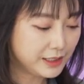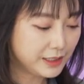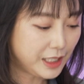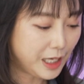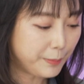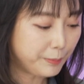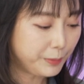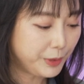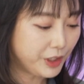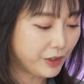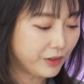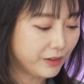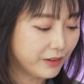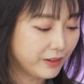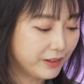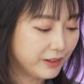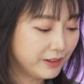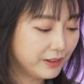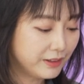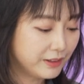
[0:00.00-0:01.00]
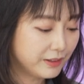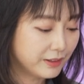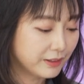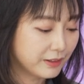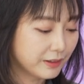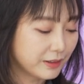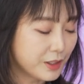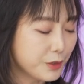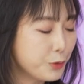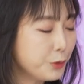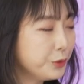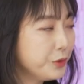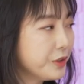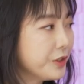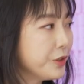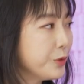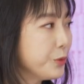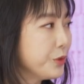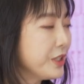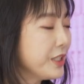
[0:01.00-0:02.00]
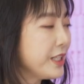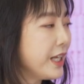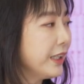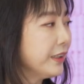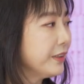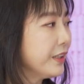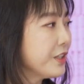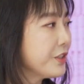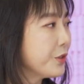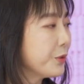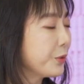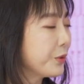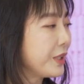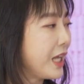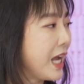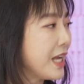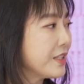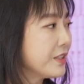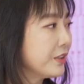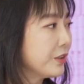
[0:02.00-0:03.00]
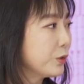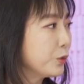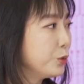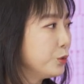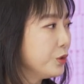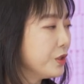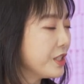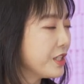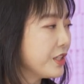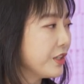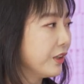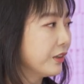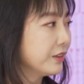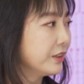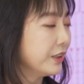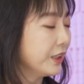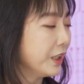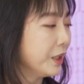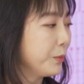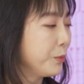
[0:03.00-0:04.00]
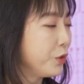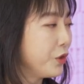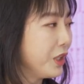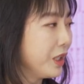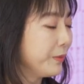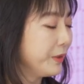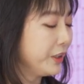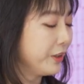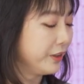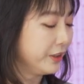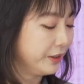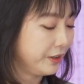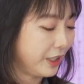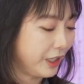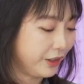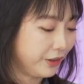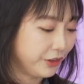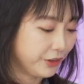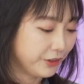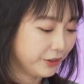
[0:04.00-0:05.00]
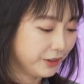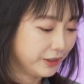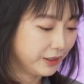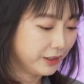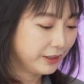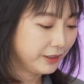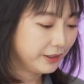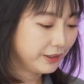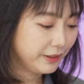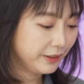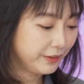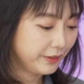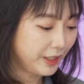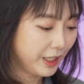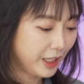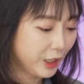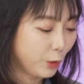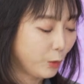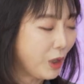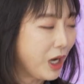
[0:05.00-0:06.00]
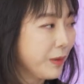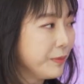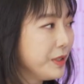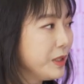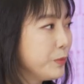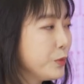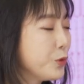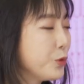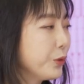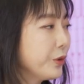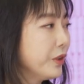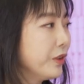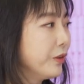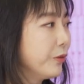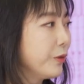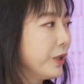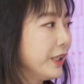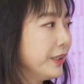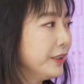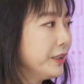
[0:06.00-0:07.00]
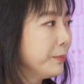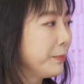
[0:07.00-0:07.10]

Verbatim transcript: 한평 그러니까 소득 수준이 상대적으로 낮은 군 지역들이 포함이 되는데요. 네. 네, 과밀 부족형과는